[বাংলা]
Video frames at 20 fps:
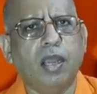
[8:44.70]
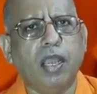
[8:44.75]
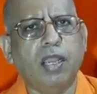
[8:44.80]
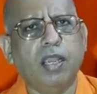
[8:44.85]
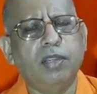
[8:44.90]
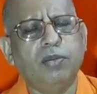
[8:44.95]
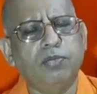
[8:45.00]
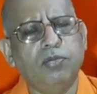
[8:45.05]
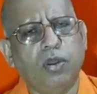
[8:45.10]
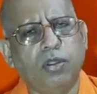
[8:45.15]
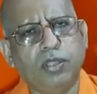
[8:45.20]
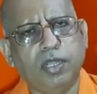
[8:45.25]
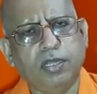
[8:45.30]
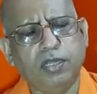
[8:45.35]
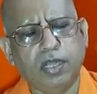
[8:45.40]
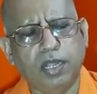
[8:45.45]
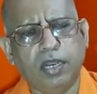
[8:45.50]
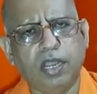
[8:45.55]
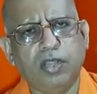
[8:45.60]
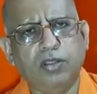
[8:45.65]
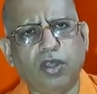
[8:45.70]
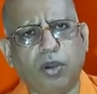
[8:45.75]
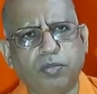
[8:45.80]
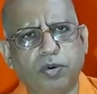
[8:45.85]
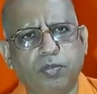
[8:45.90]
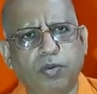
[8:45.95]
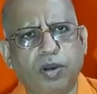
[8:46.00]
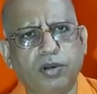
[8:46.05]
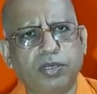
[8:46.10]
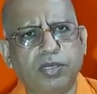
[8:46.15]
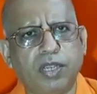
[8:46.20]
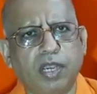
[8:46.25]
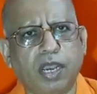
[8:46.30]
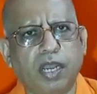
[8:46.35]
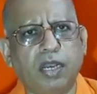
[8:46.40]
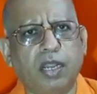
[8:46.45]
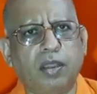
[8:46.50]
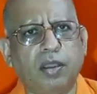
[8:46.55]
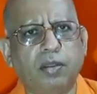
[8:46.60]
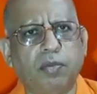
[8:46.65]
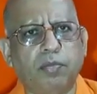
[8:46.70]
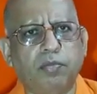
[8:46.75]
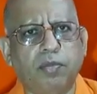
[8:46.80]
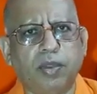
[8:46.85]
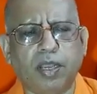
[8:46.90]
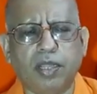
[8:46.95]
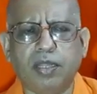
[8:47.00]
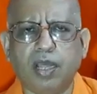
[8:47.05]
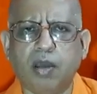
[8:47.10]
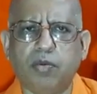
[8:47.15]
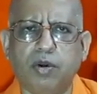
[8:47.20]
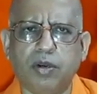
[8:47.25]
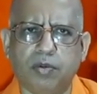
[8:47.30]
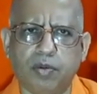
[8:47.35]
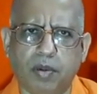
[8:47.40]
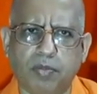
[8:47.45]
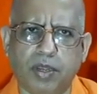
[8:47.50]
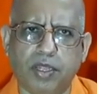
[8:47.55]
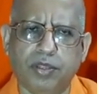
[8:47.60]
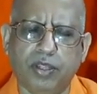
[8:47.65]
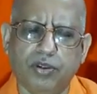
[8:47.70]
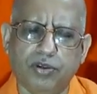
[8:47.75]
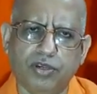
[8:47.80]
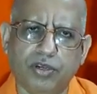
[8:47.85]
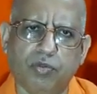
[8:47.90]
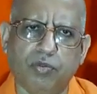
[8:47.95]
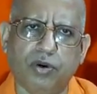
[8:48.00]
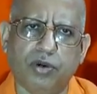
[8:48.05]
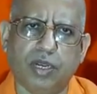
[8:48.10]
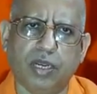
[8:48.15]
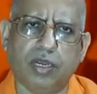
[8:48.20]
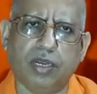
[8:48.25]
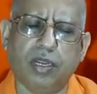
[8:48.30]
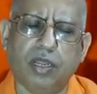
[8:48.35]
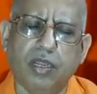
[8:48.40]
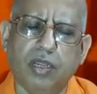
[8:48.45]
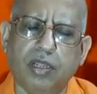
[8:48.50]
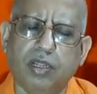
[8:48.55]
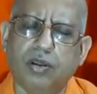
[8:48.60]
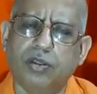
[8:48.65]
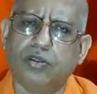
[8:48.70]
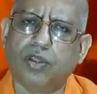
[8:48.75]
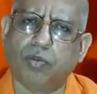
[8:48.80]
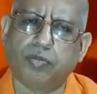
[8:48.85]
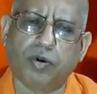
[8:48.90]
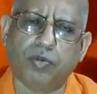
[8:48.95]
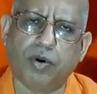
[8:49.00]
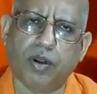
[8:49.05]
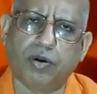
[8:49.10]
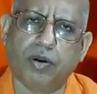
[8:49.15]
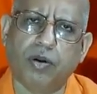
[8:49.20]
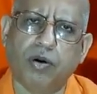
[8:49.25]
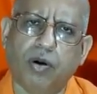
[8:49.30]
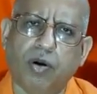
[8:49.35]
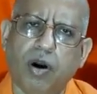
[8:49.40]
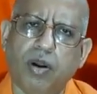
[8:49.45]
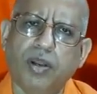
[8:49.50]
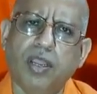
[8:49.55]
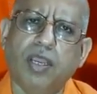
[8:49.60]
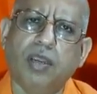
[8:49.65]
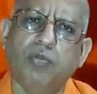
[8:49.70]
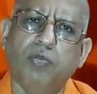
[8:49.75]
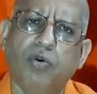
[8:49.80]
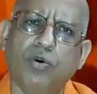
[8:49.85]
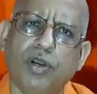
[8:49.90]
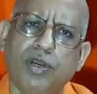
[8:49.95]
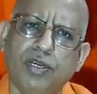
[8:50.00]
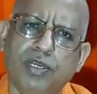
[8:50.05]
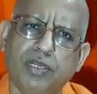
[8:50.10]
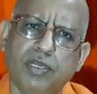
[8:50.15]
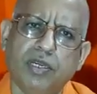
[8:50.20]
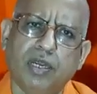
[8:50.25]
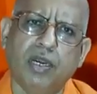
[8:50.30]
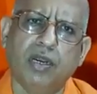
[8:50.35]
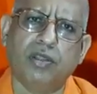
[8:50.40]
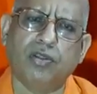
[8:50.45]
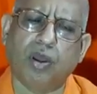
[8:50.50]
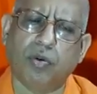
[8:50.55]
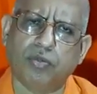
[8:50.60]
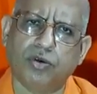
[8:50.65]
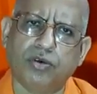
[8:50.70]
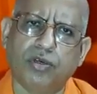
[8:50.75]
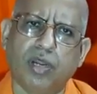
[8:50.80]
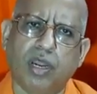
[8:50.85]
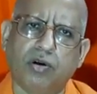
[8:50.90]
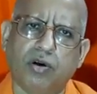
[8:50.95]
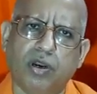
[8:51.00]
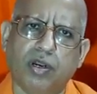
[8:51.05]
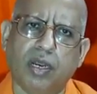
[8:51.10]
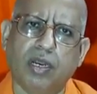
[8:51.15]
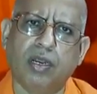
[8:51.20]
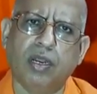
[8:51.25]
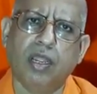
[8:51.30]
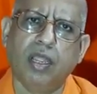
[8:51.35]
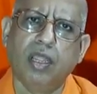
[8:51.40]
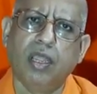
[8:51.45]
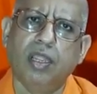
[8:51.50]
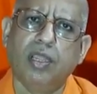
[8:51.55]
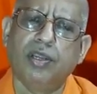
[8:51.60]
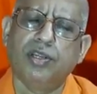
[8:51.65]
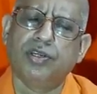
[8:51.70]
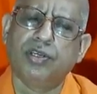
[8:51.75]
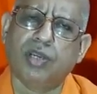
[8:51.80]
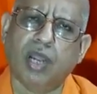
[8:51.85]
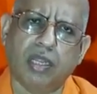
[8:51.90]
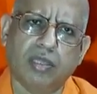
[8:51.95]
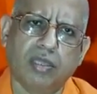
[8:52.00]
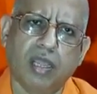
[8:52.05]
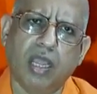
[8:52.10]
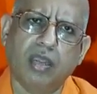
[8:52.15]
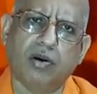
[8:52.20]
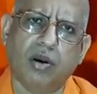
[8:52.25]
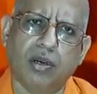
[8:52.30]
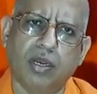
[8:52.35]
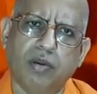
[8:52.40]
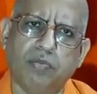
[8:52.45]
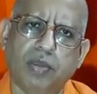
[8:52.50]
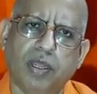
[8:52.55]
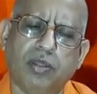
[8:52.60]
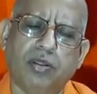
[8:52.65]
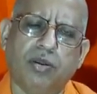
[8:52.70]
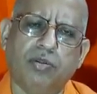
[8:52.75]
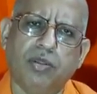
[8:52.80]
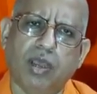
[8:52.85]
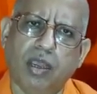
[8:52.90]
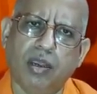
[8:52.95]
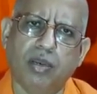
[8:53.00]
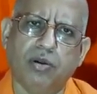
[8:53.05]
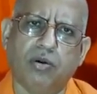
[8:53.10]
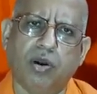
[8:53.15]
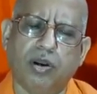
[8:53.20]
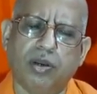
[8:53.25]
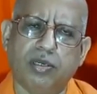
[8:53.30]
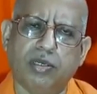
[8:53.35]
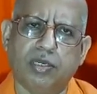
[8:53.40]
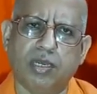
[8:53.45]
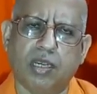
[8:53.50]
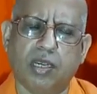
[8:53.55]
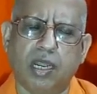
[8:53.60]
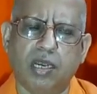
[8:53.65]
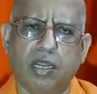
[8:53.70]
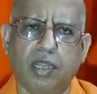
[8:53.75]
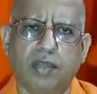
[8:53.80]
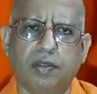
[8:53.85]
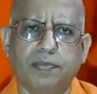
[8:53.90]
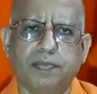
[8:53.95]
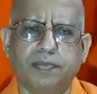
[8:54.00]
এই নদীর তীরেই তপবান সেখানে মেধামণি বা মনির তপবান অনেক মনিঋষি সেখানে তপস্যা করেন স্বাধ্যায় করেন বেদ অধ্যায়ন করেন সেখানে